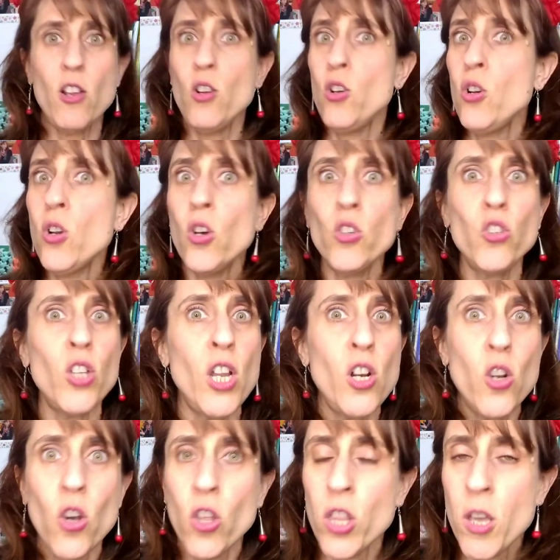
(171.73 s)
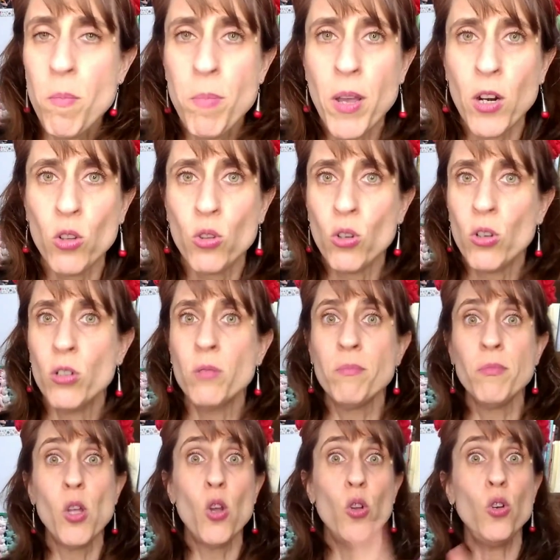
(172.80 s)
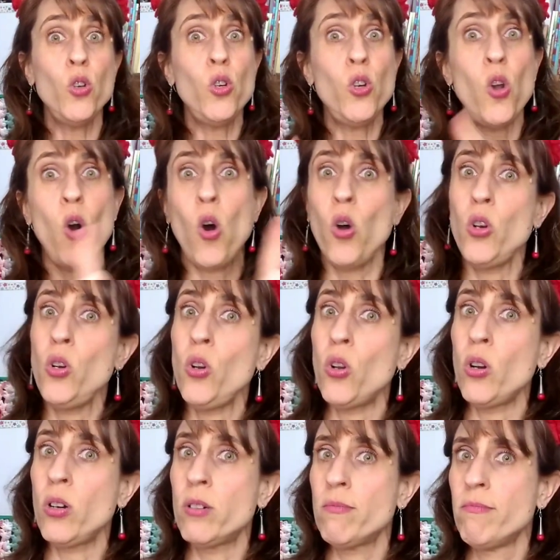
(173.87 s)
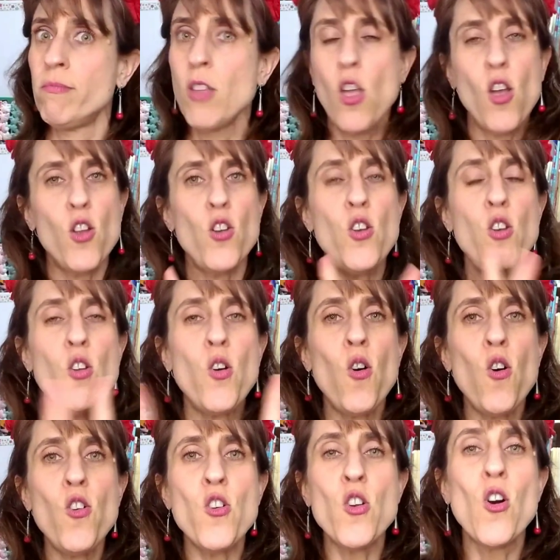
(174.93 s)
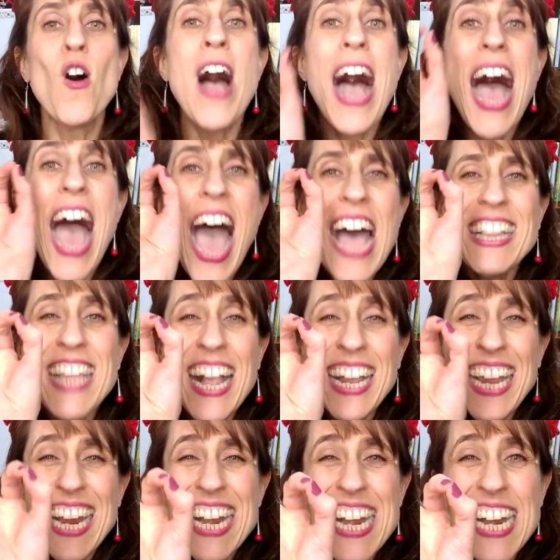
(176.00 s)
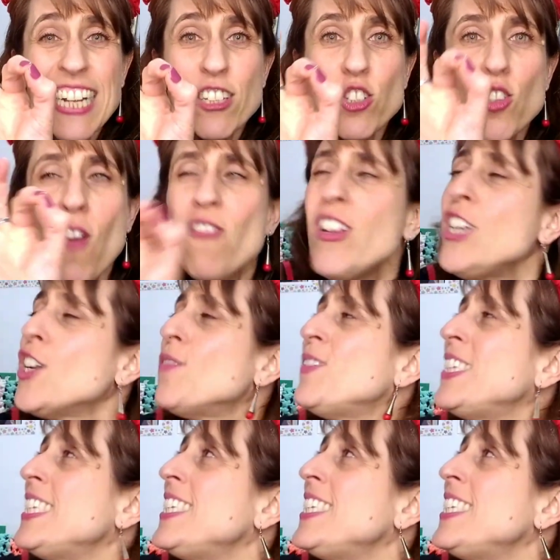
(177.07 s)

no se nos despertó. No, no, no, no. Hasta que en eso vino